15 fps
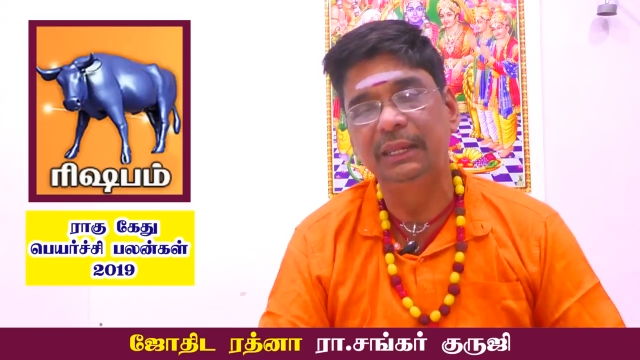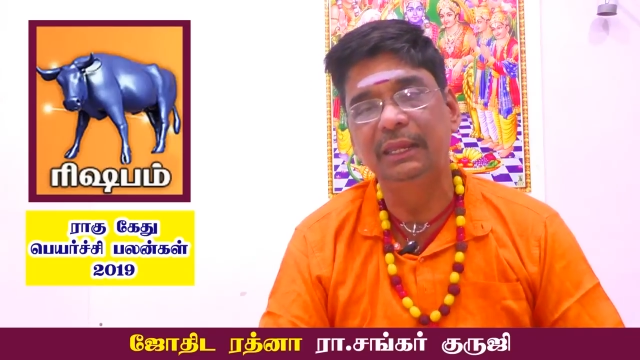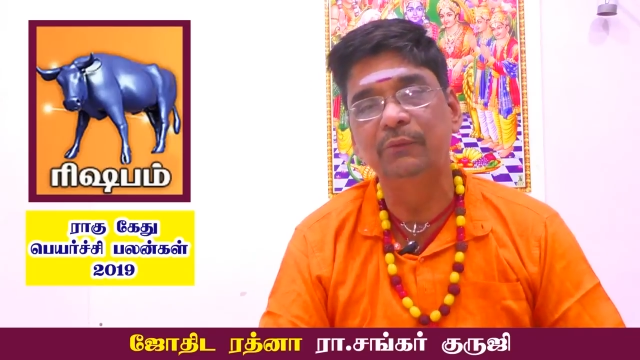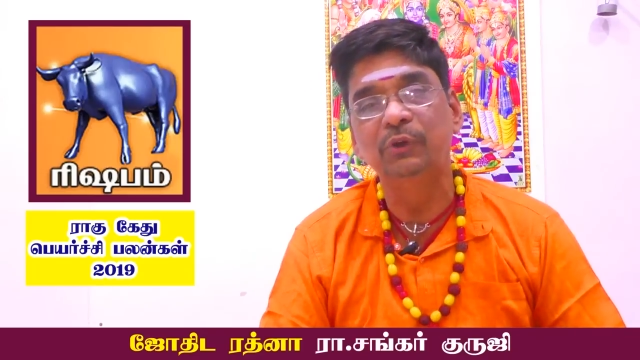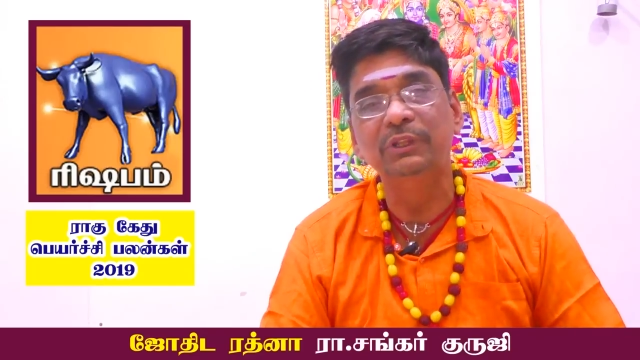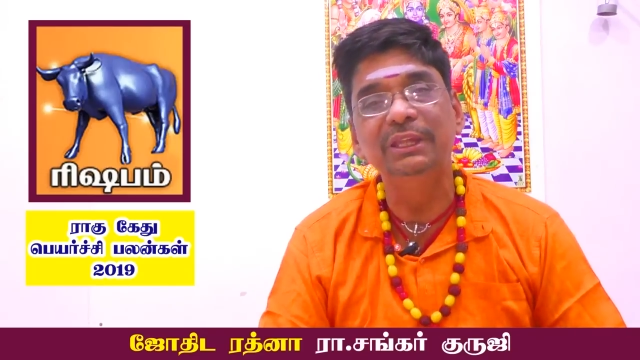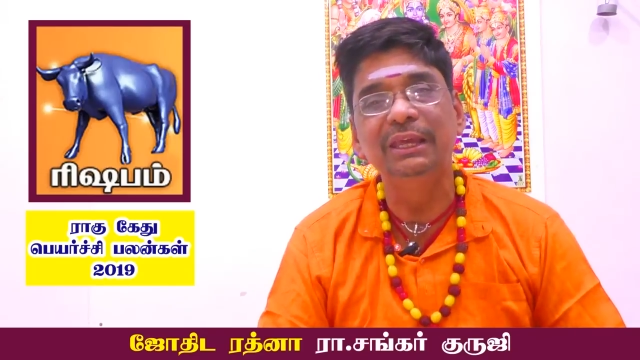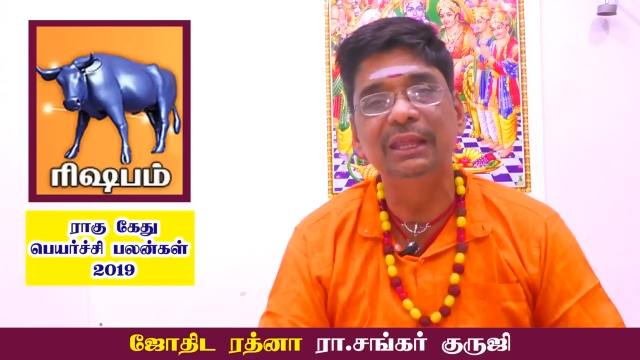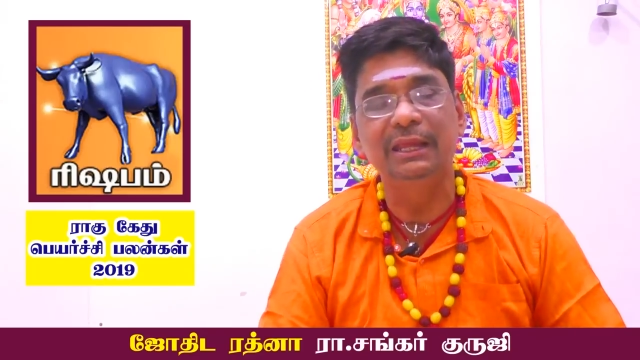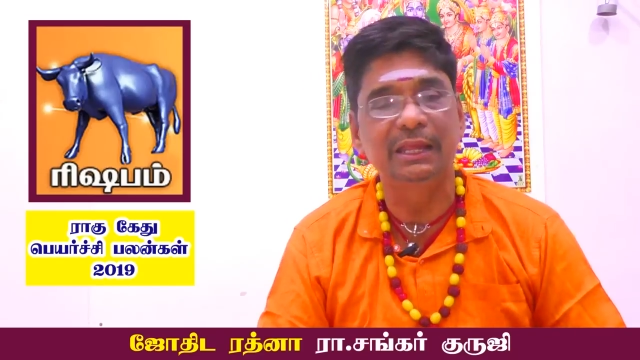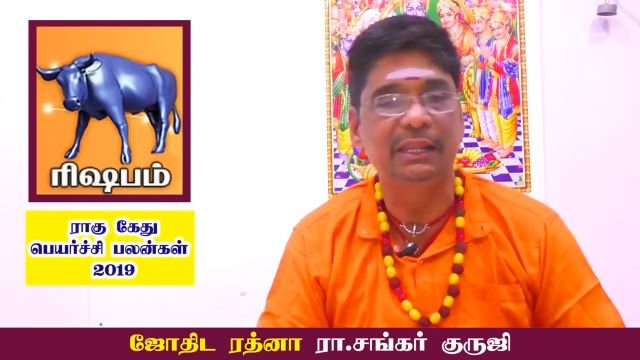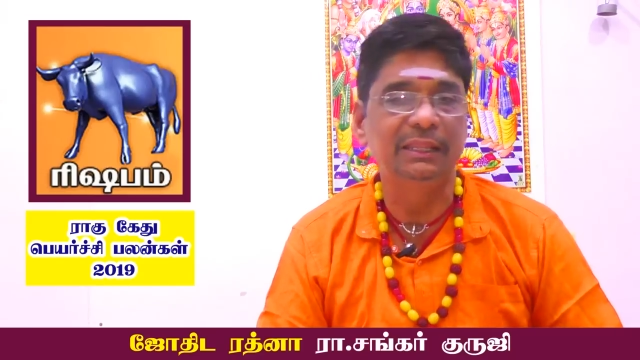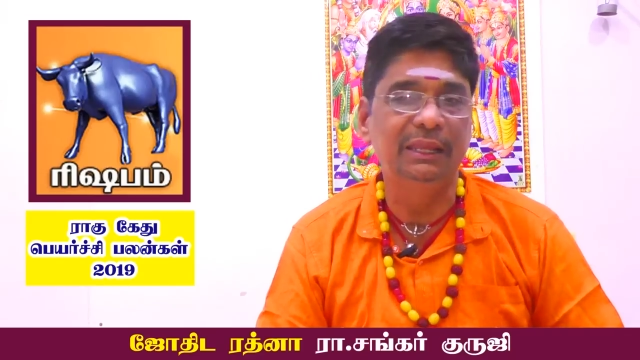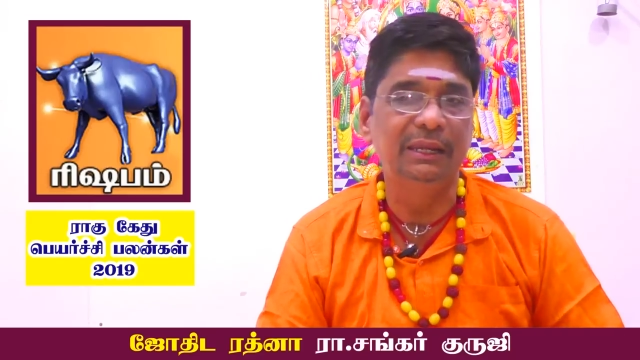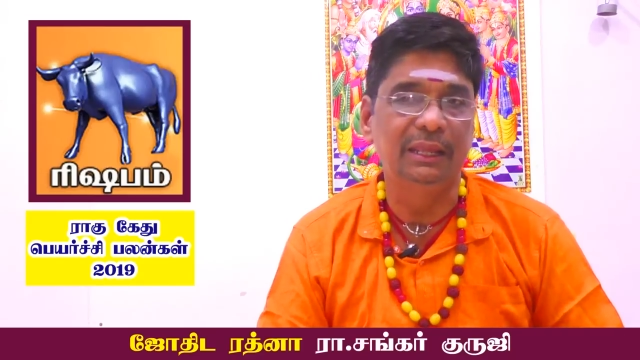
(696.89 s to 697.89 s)
நீங்கள் ஒதுங்கி
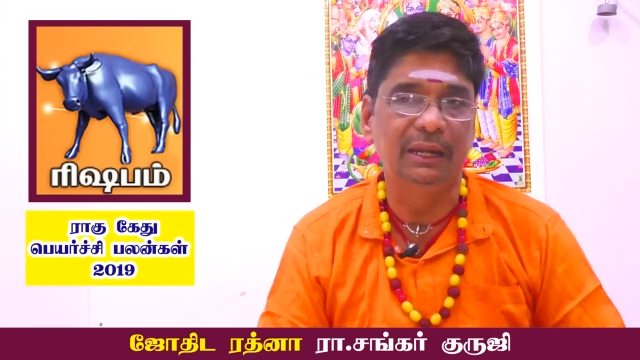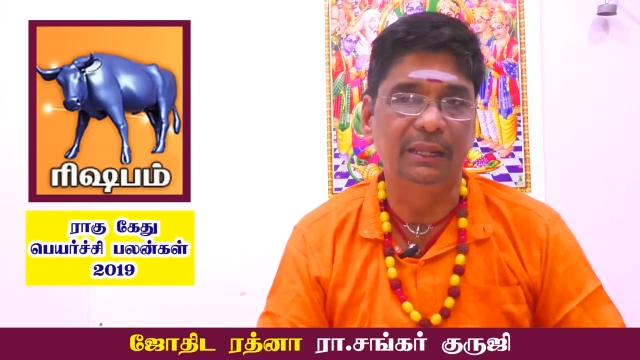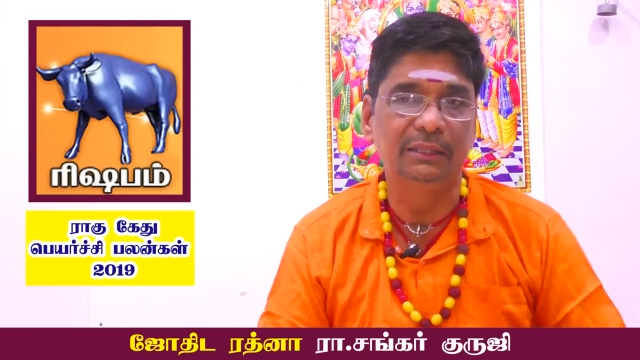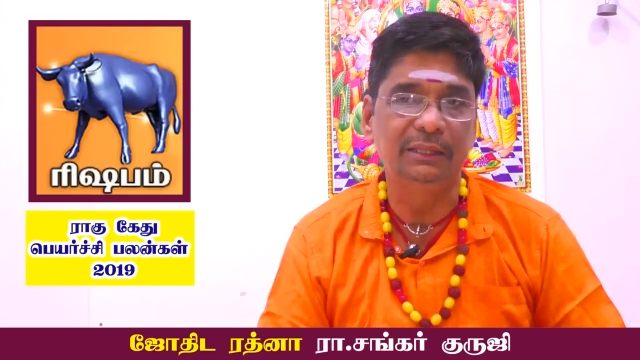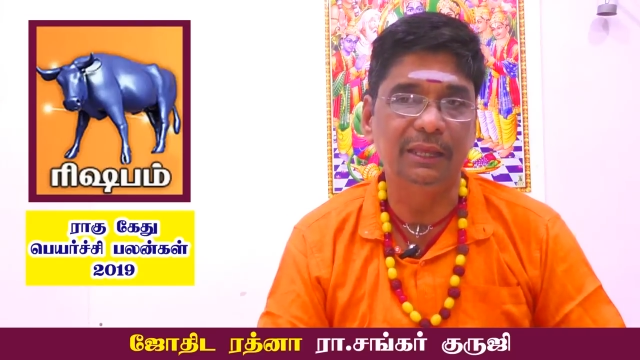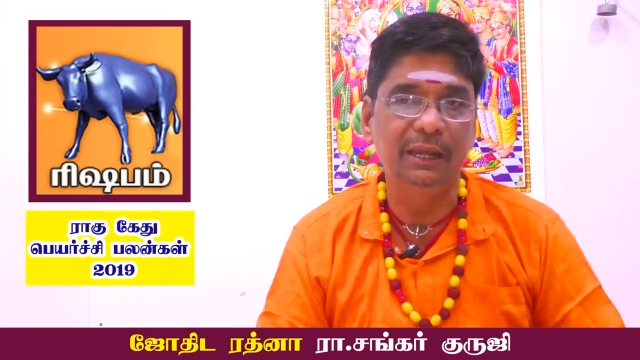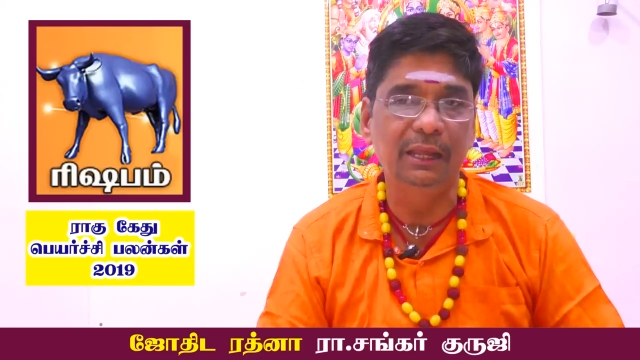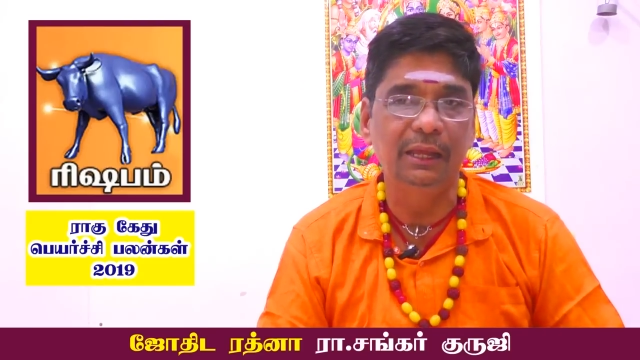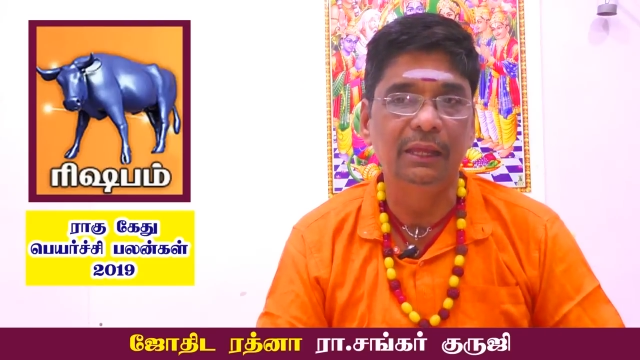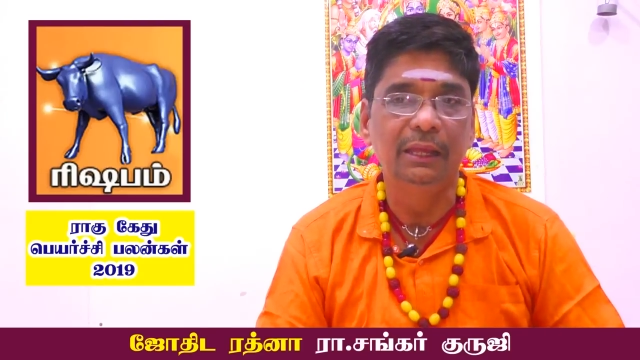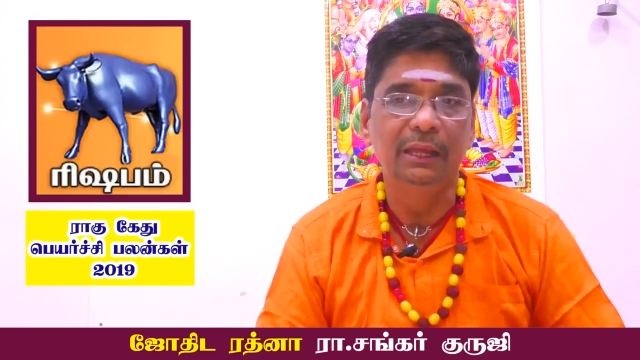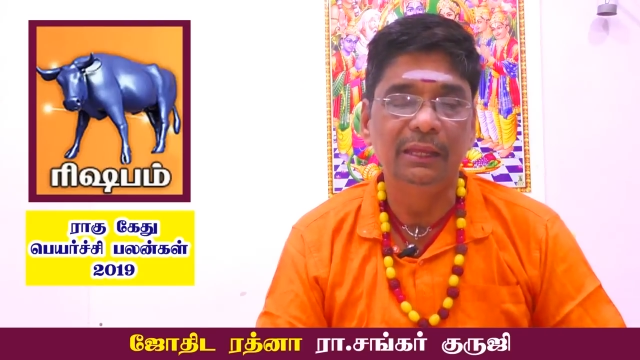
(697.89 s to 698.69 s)
இருக்கிறதே நல்லது ஏன்னா